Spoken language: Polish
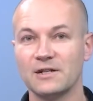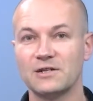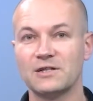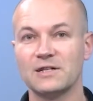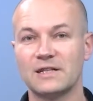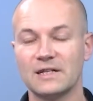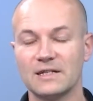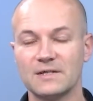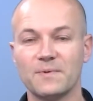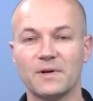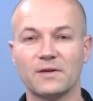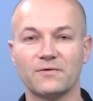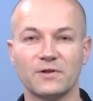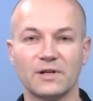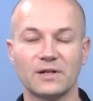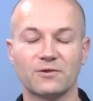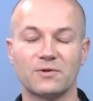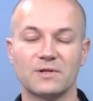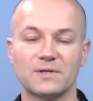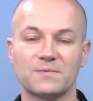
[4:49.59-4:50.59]
Czyli te
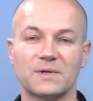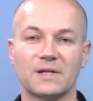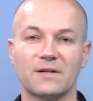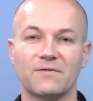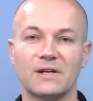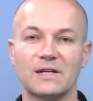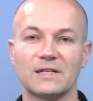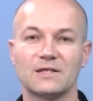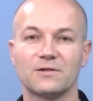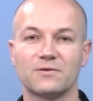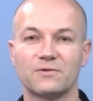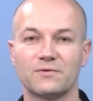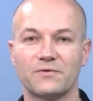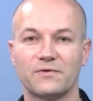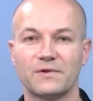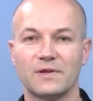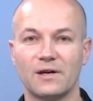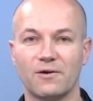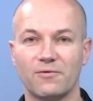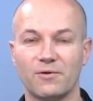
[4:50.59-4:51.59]
smartfony, które sprzedawane są
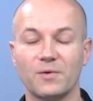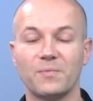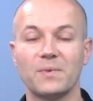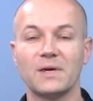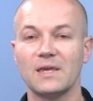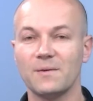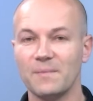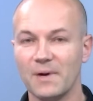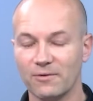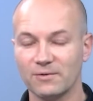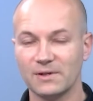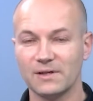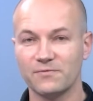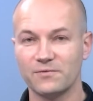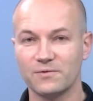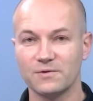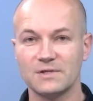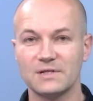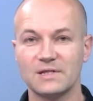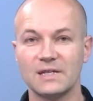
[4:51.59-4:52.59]
w Europie, nie mają tej
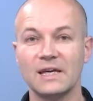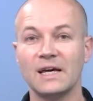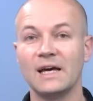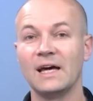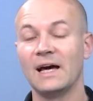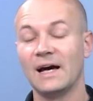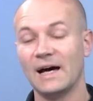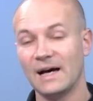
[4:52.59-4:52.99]
funkcji,